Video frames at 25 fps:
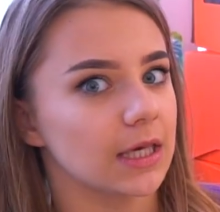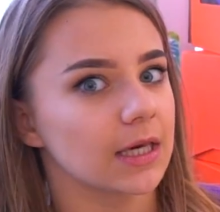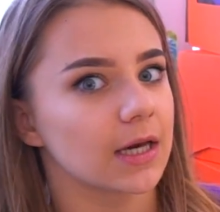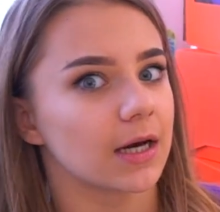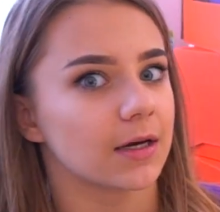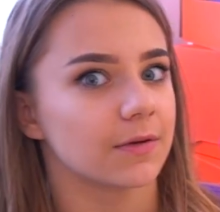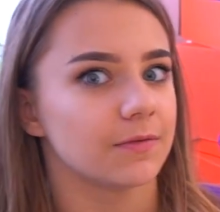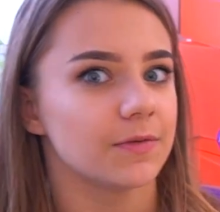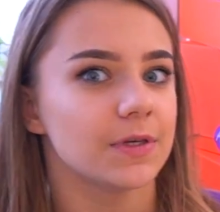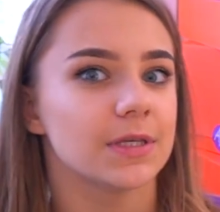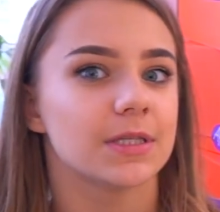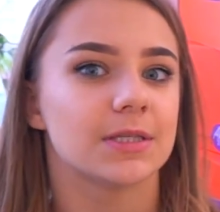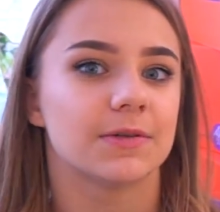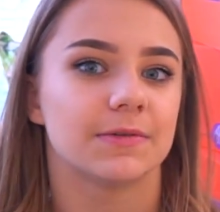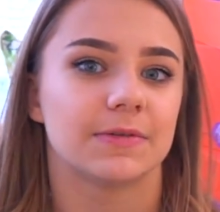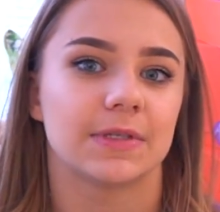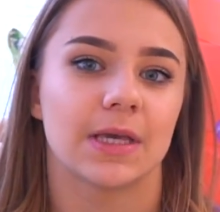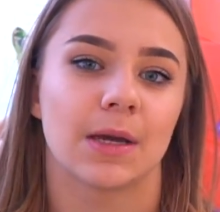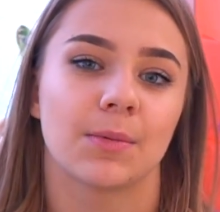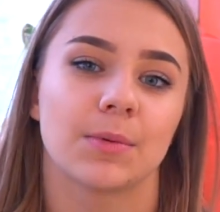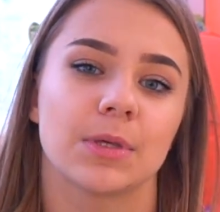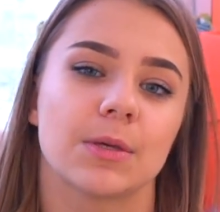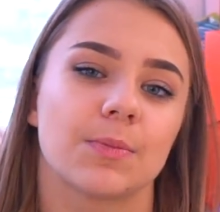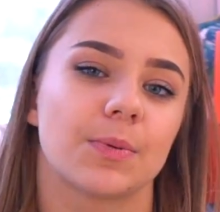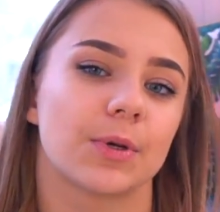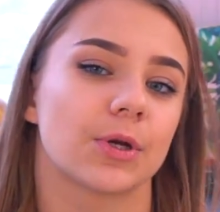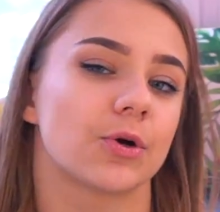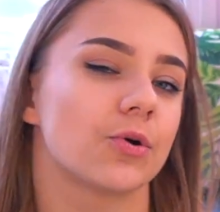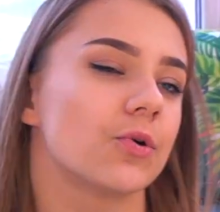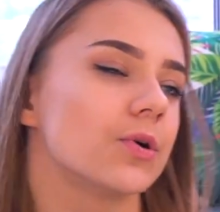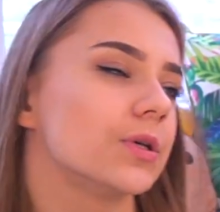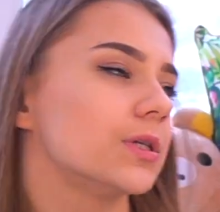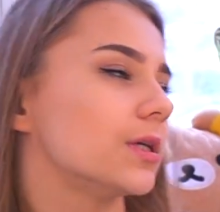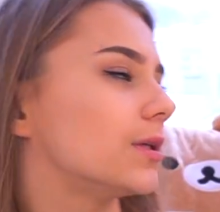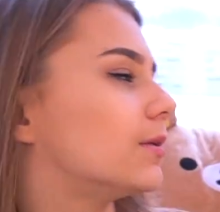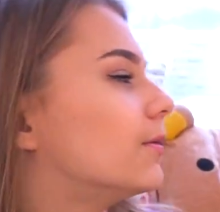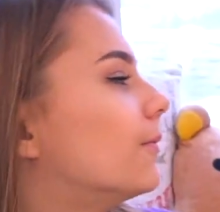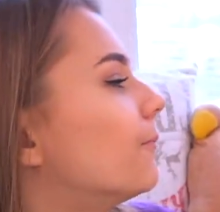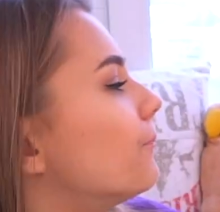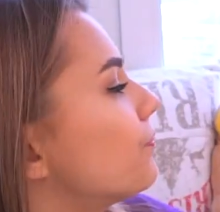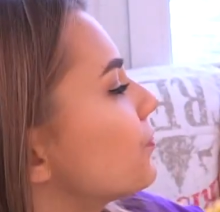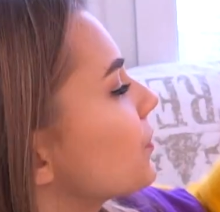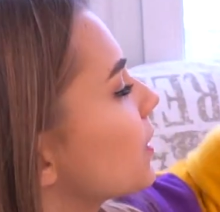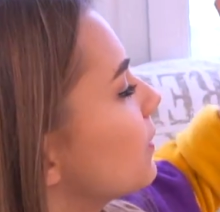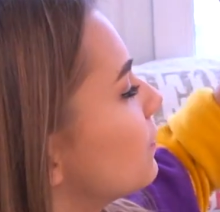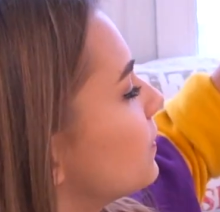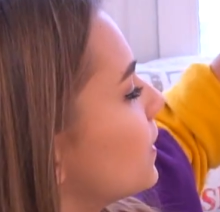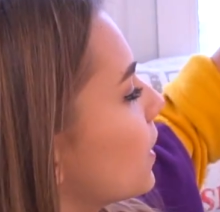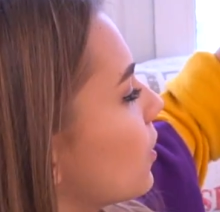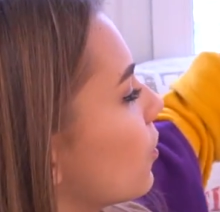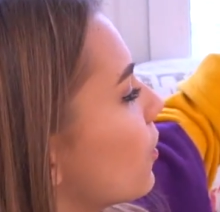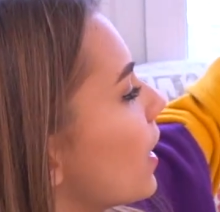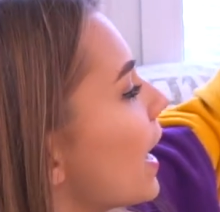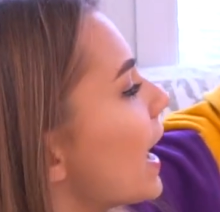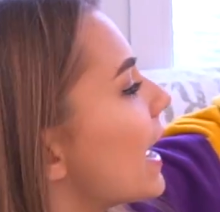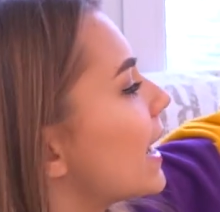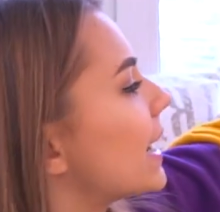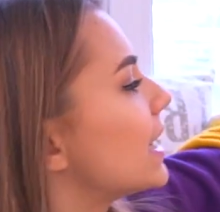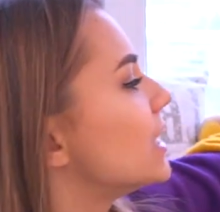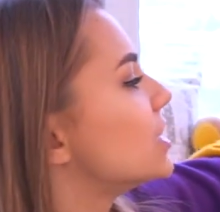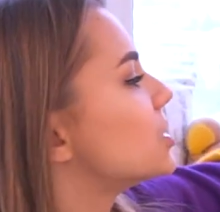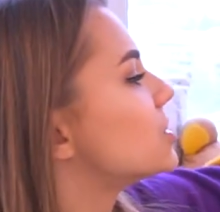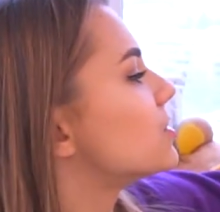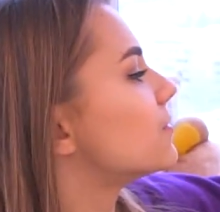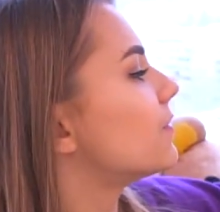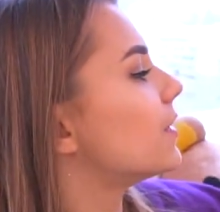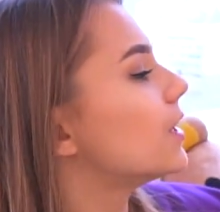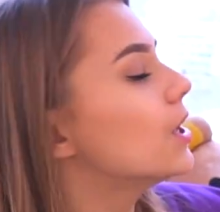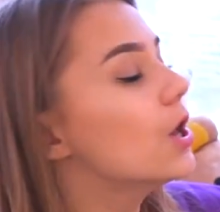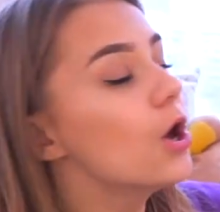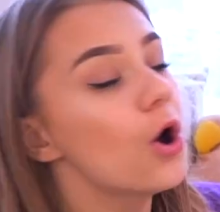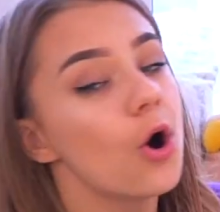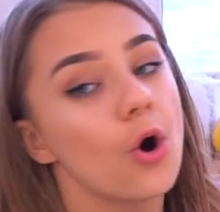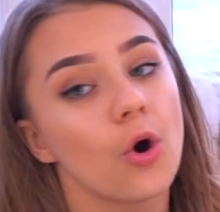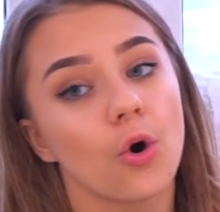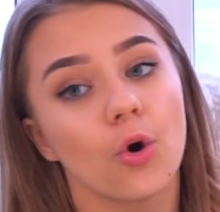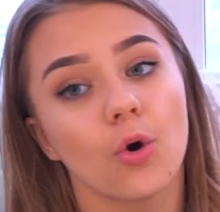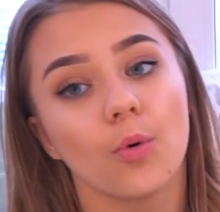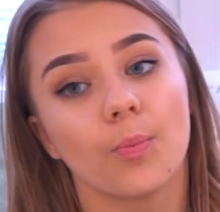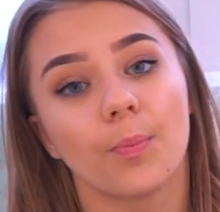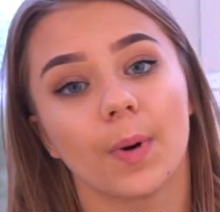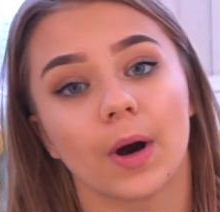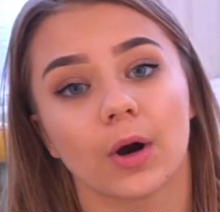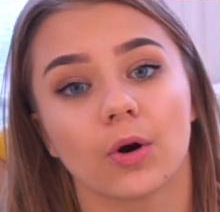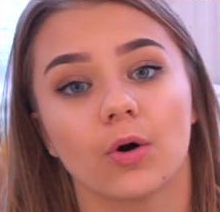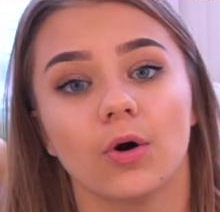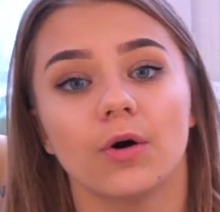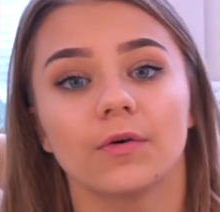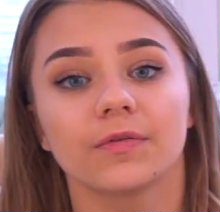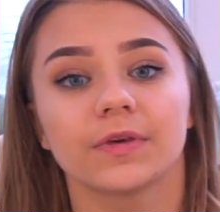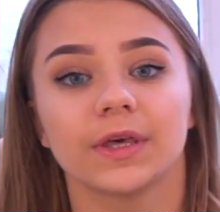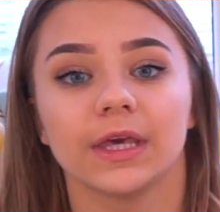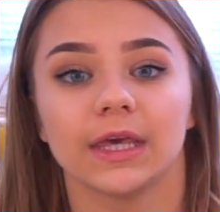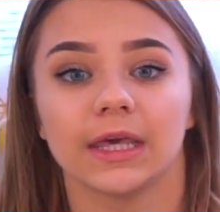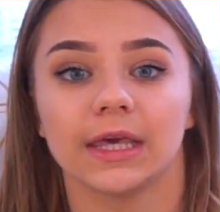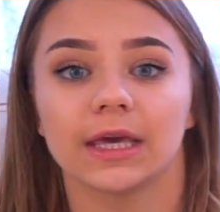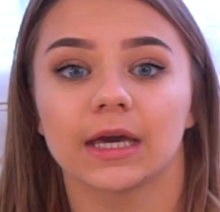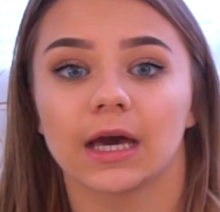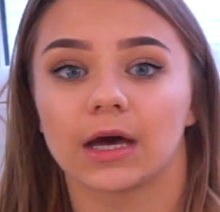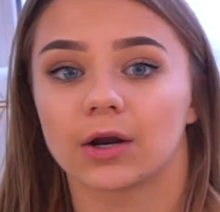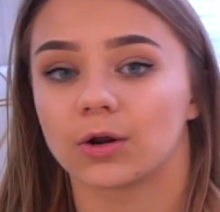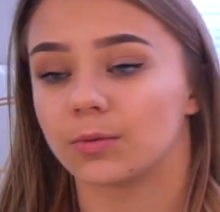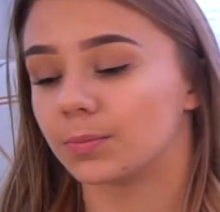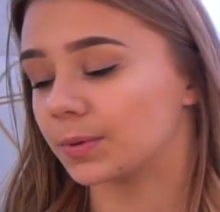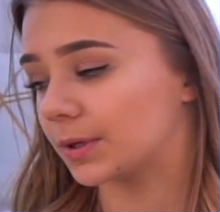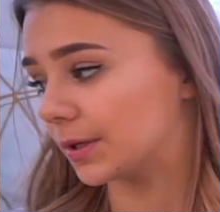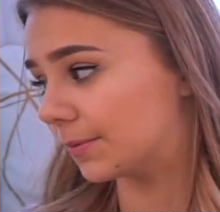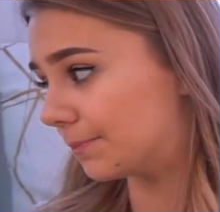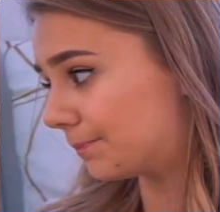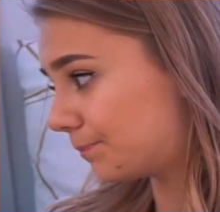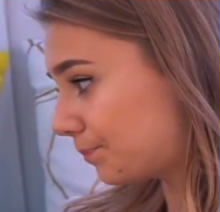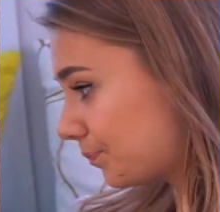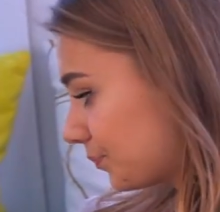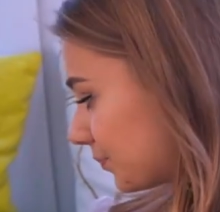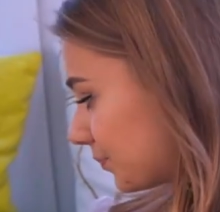И, как видите, все они приходят в такой оранжевой упаковке и коробке.